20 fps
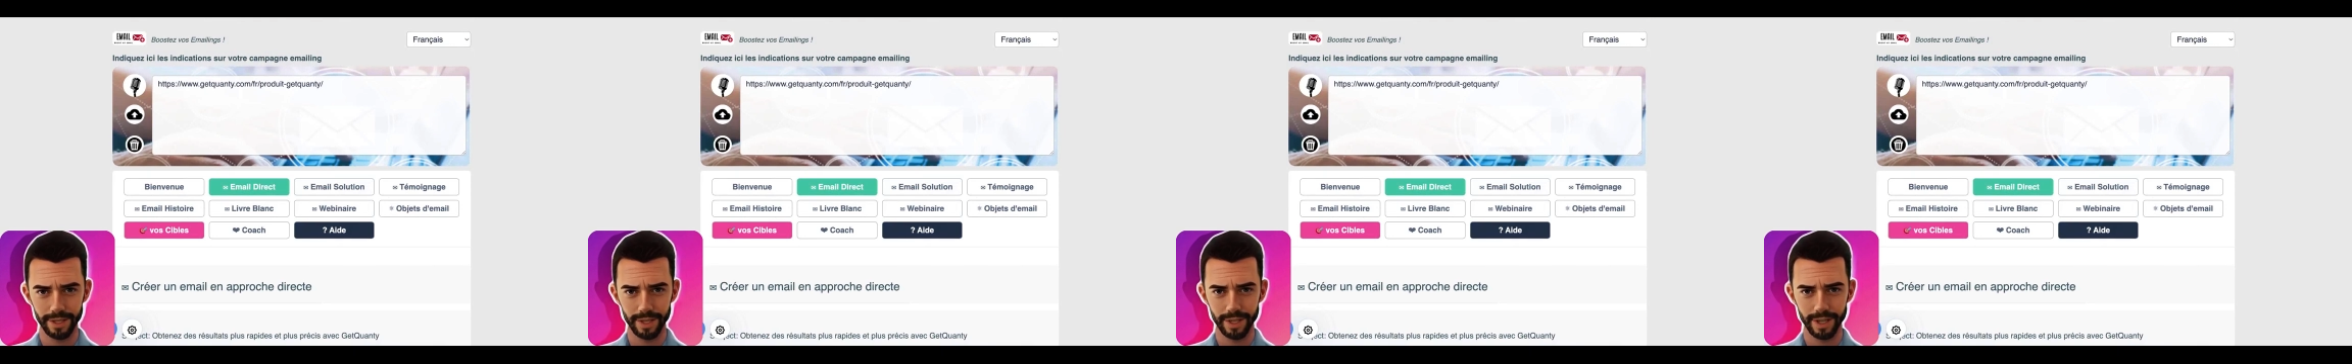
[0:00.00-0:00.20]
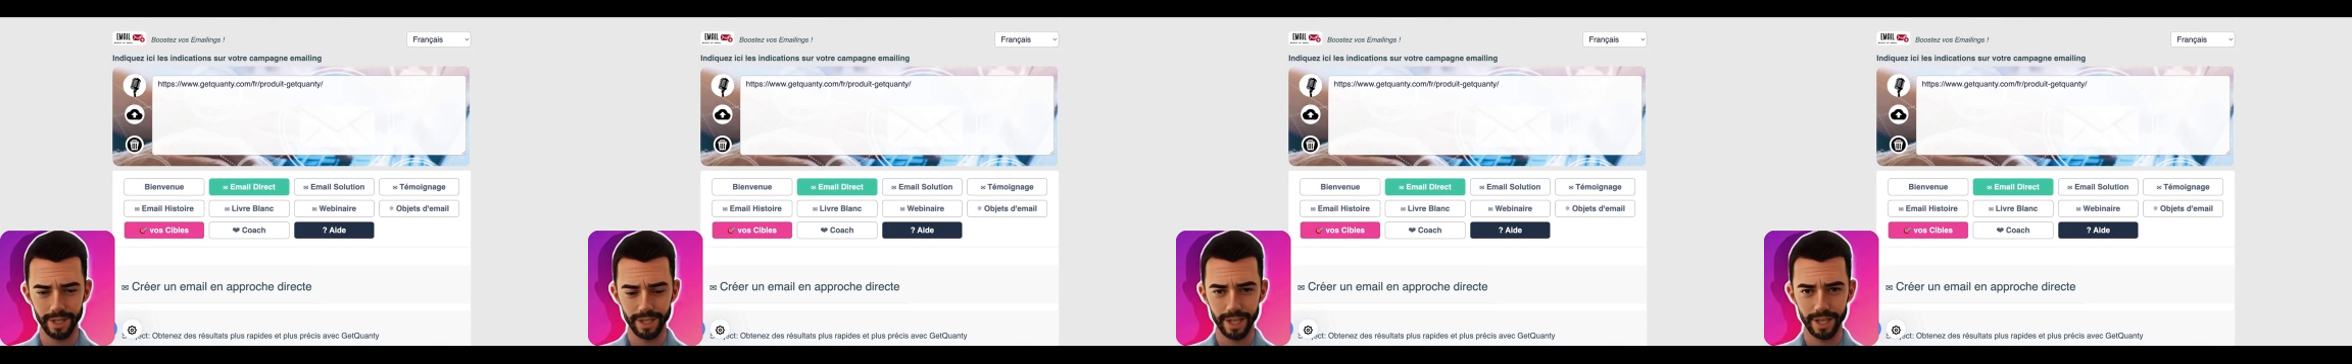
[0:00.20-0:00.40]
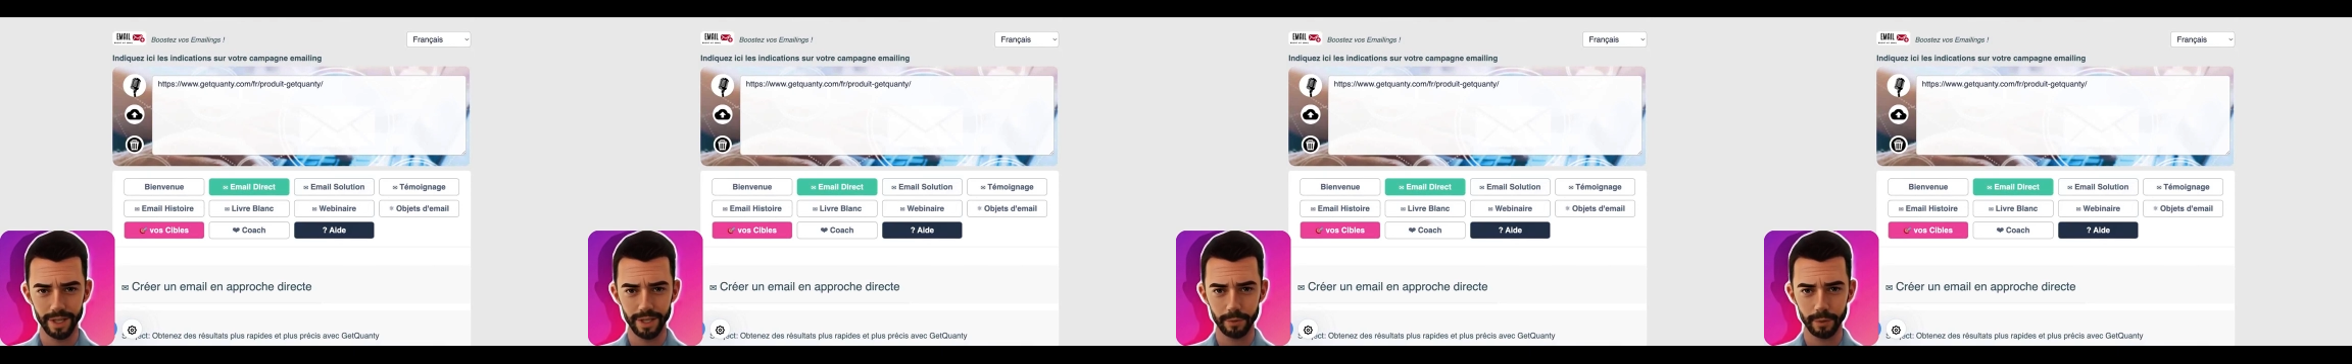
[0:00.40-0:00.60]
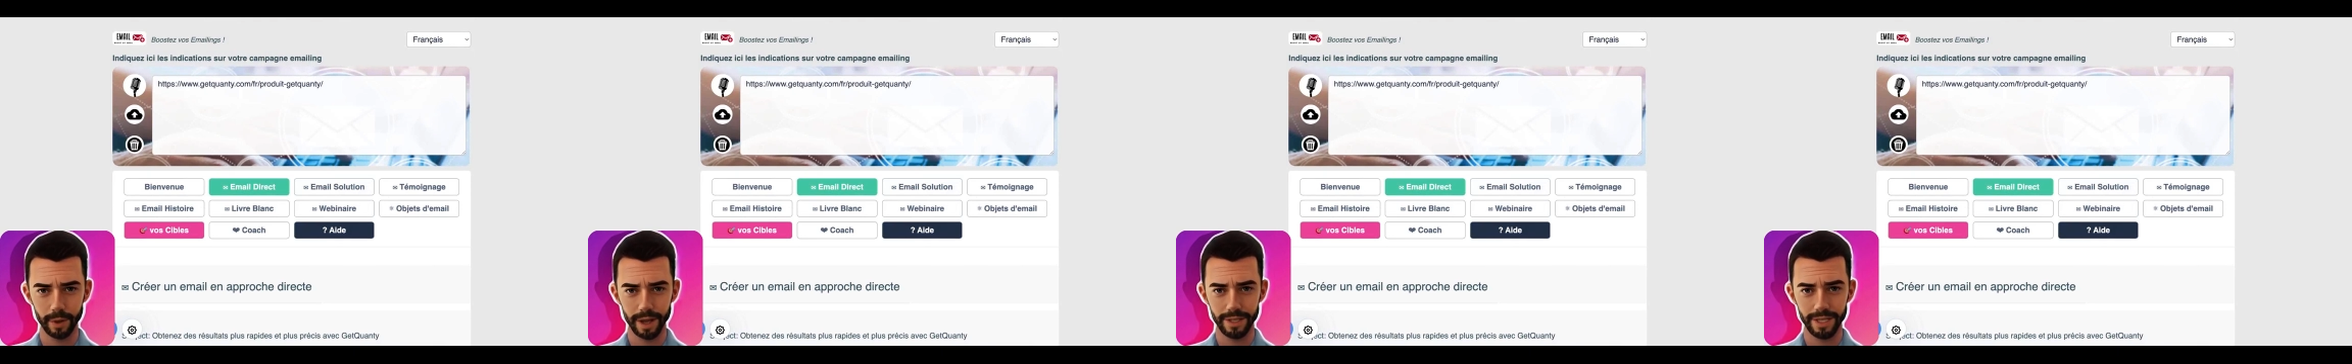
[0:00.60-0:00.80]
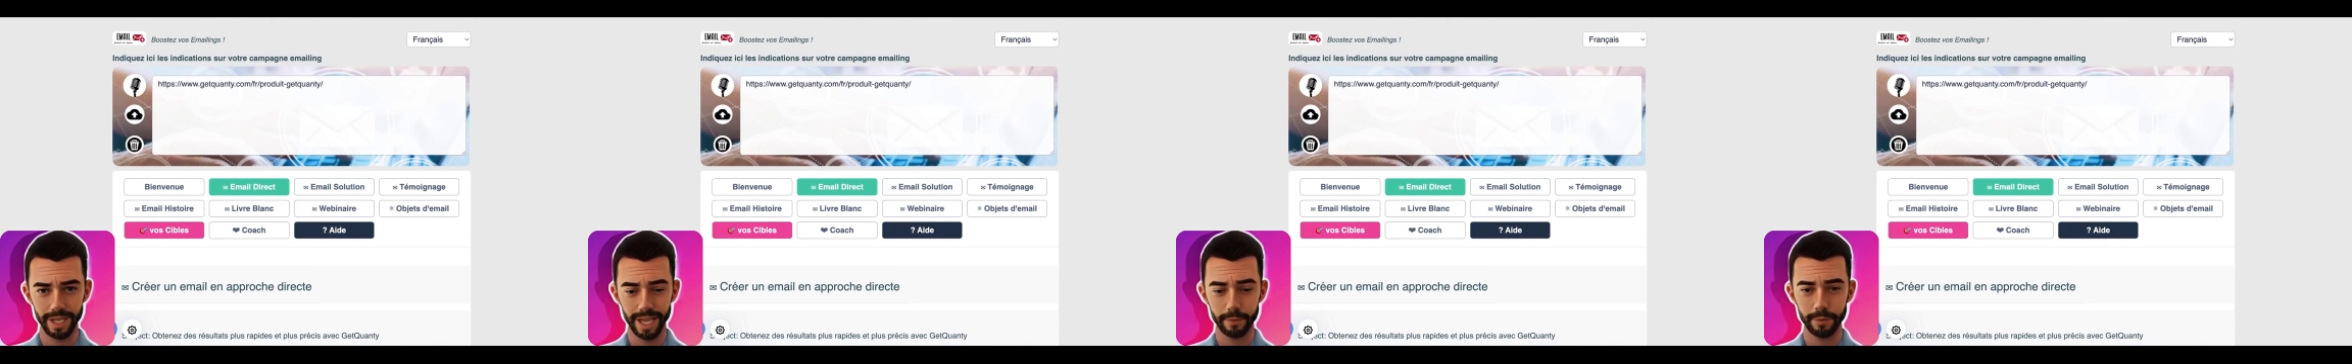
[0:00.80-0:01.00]
Ce type de
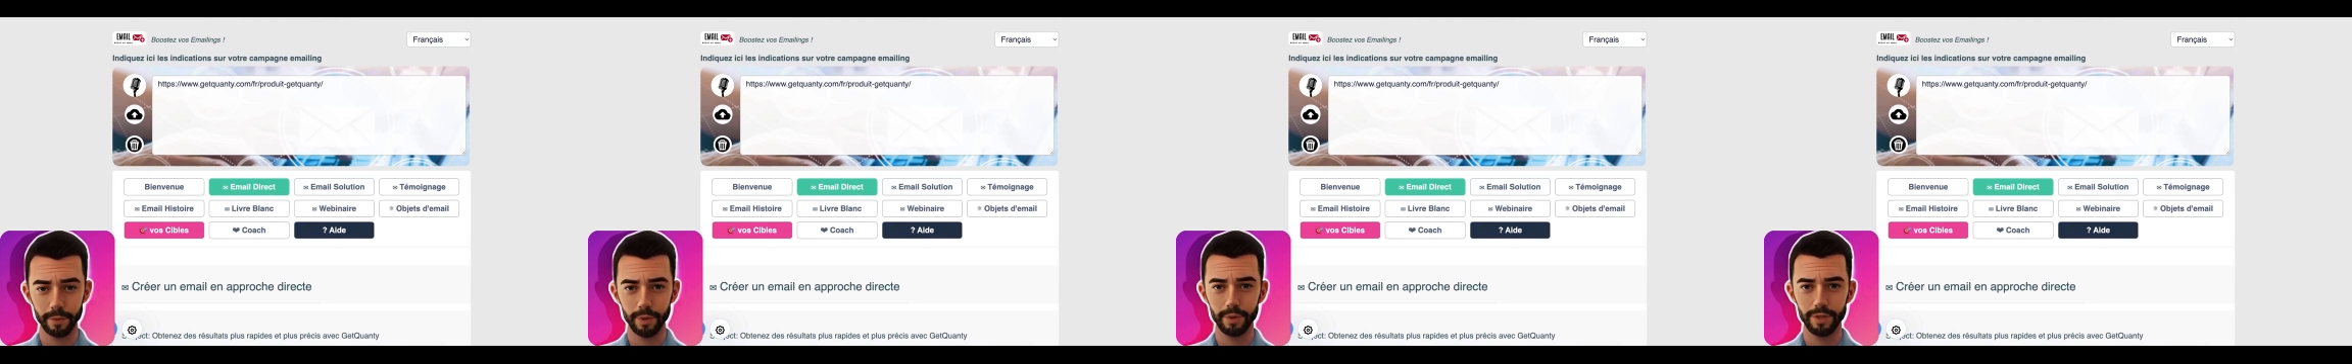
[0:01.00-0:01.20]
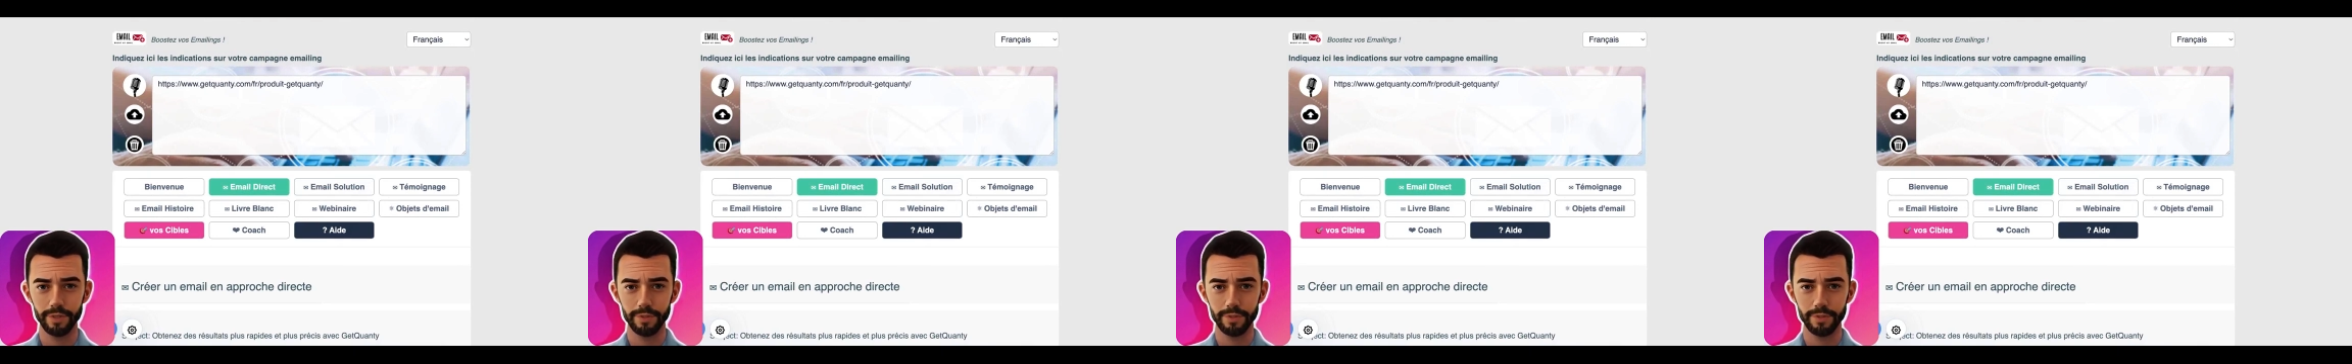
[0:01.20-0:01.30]
pratique peut